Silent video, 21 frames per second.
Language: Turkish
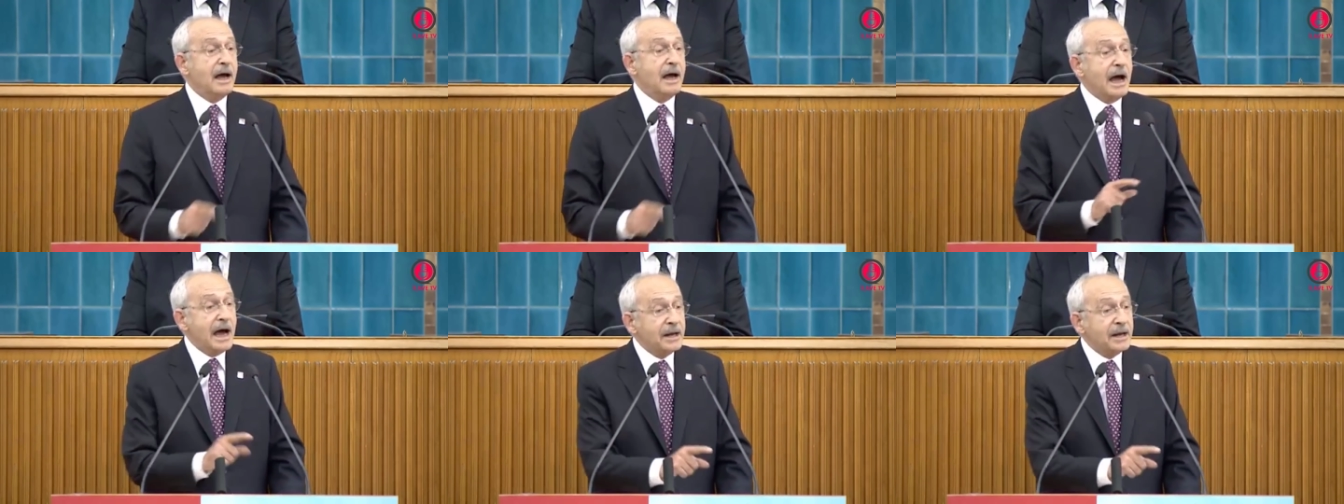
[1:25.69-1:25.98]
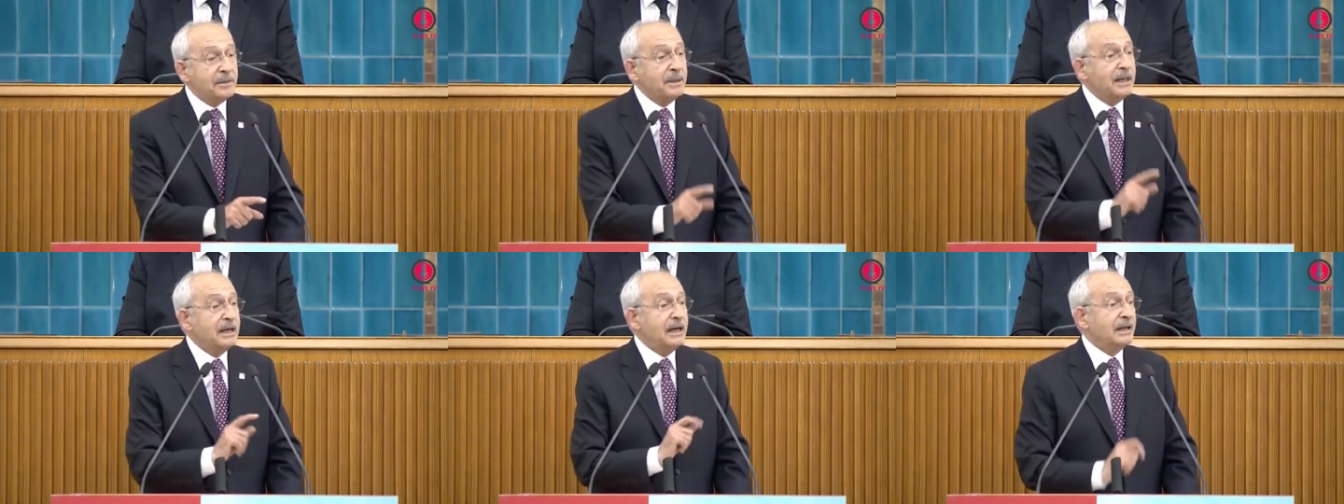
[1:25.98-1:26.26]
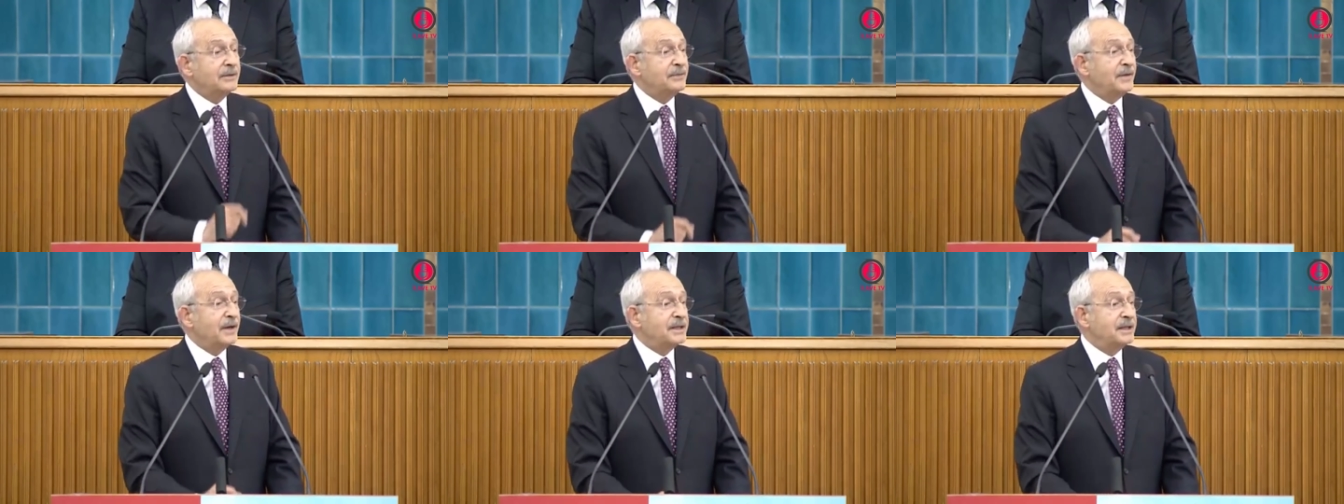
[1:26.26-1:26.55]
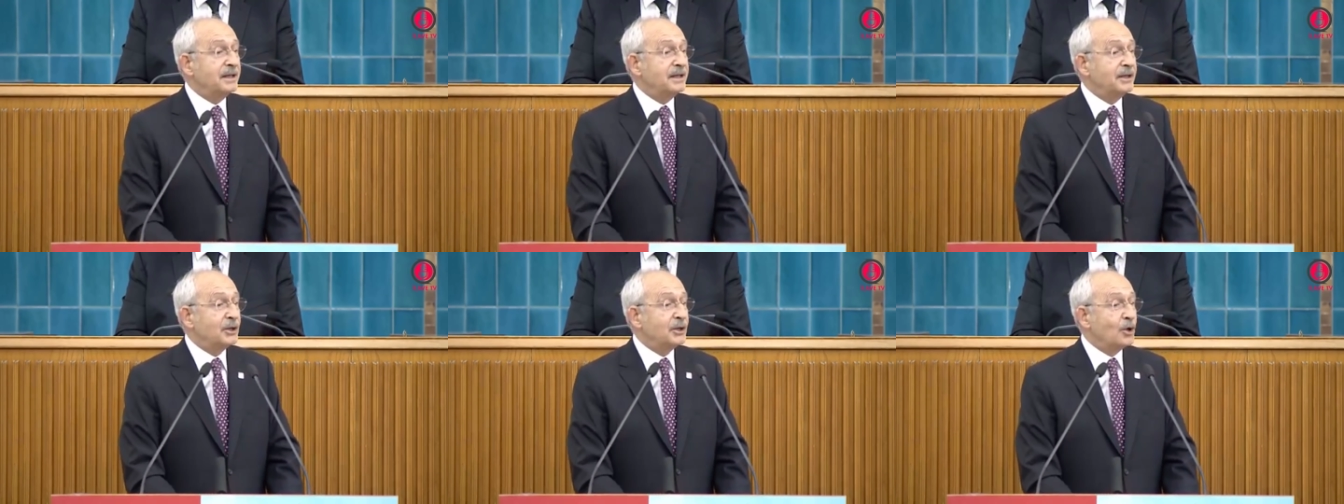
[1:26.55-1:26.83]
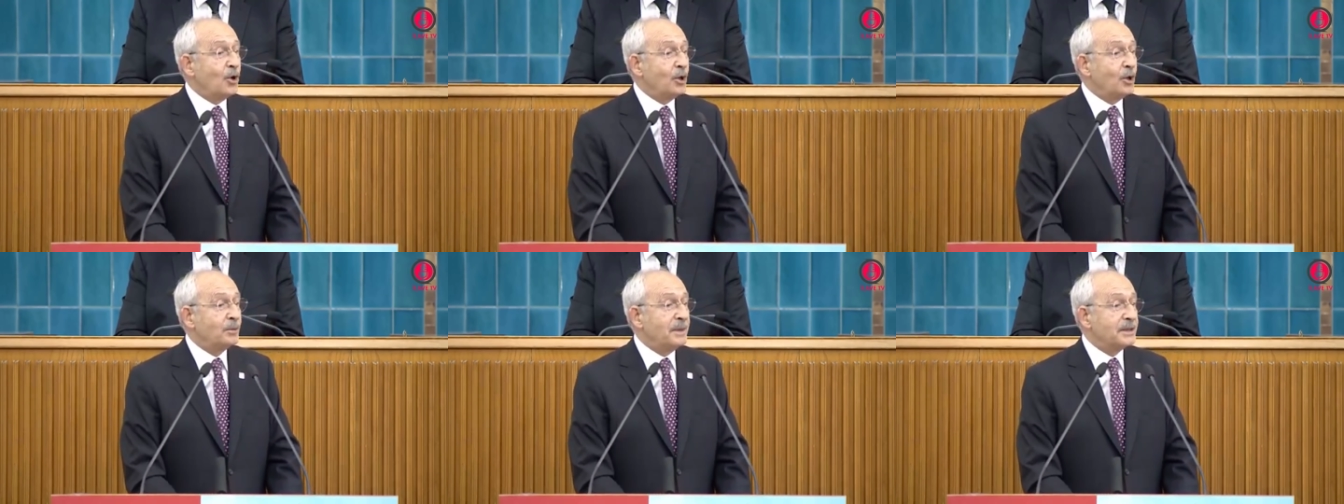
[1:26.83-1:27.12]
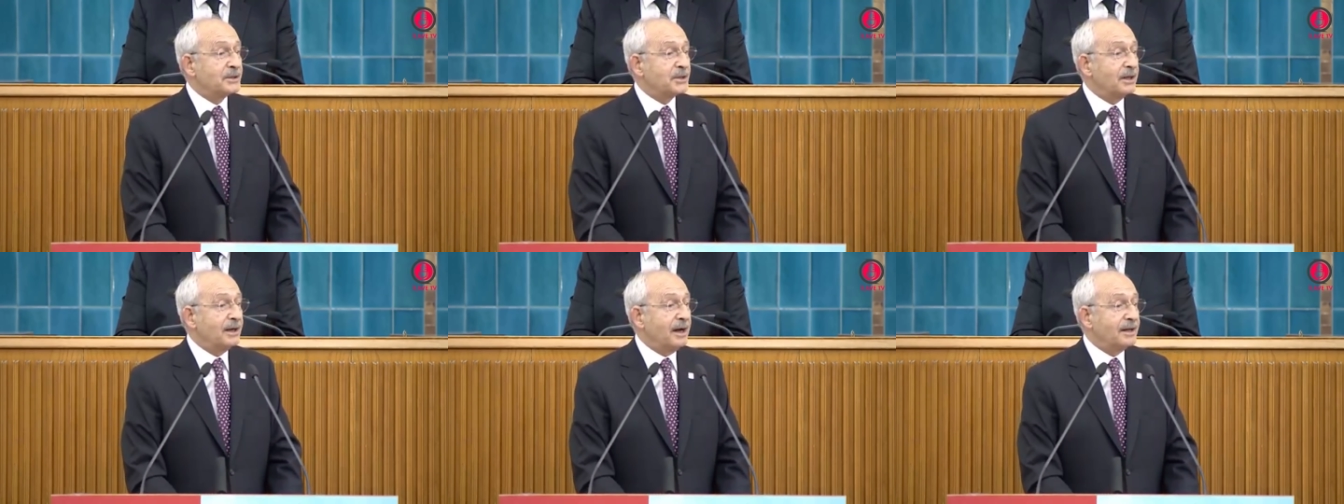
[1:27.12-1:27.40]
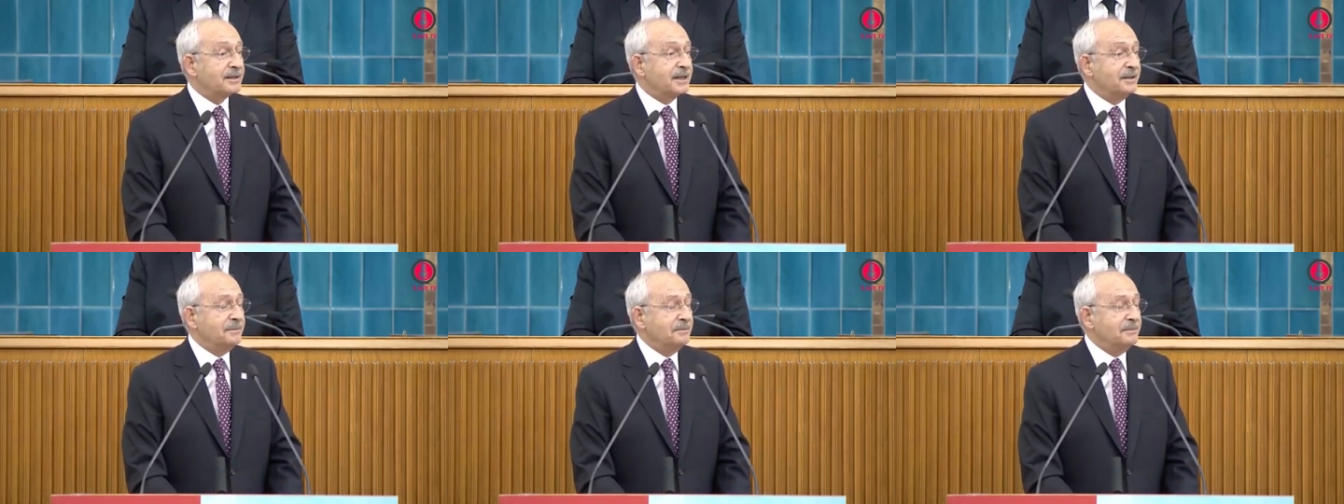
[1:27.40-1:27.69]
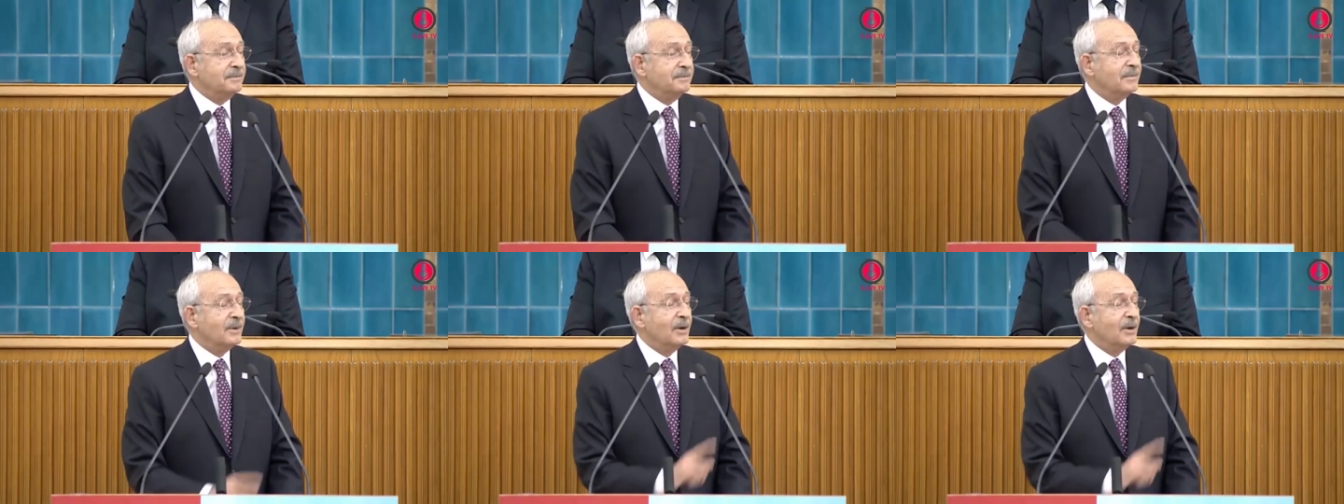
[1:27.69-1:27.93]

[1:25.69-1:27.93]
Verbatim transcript: Her milletvekilinin ne olması lazım?